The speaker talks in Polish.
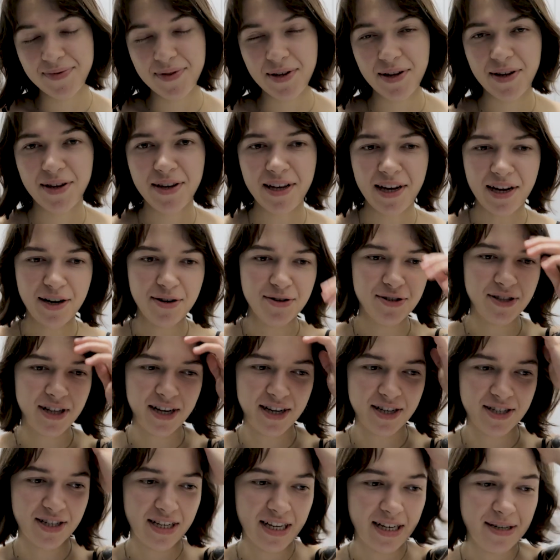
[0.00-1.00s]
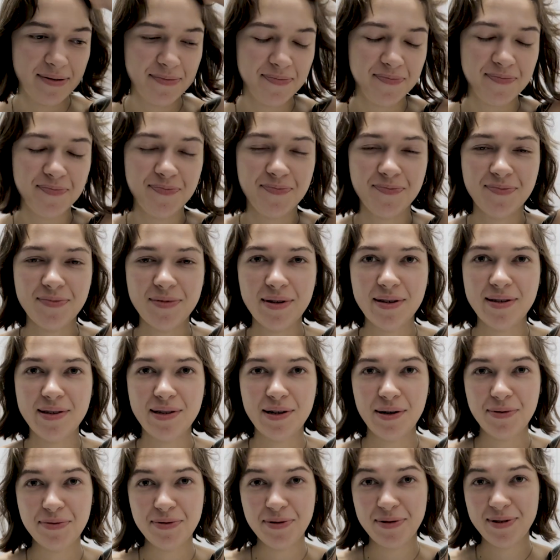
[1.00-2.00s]
No i jakoś tak się
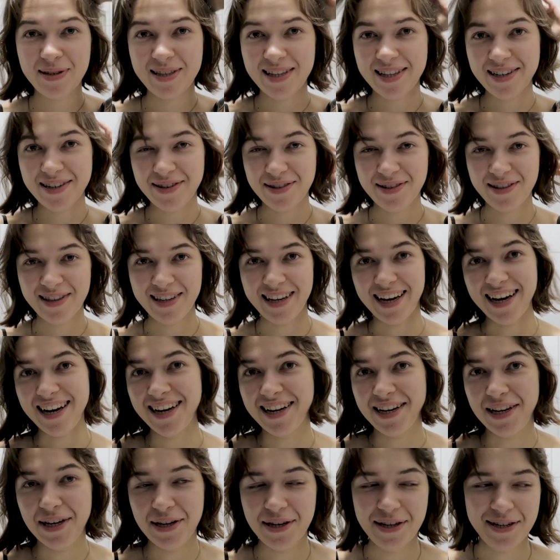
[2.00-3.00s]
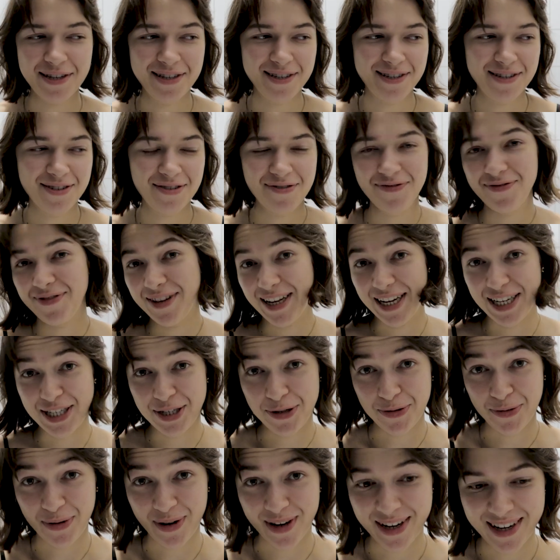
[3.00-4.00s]
zrobił z tego dnia
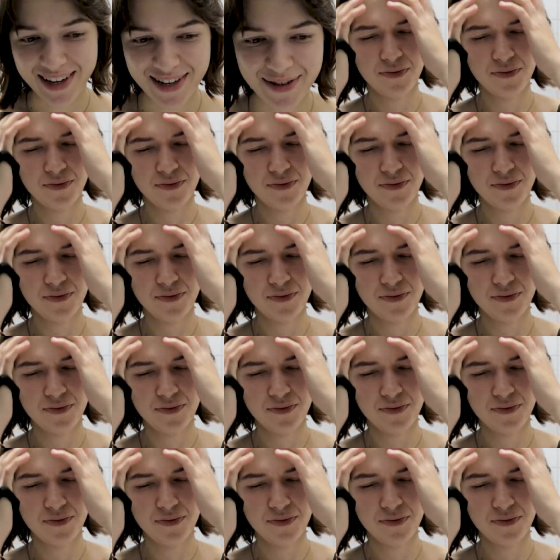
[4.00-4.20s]
wieczór.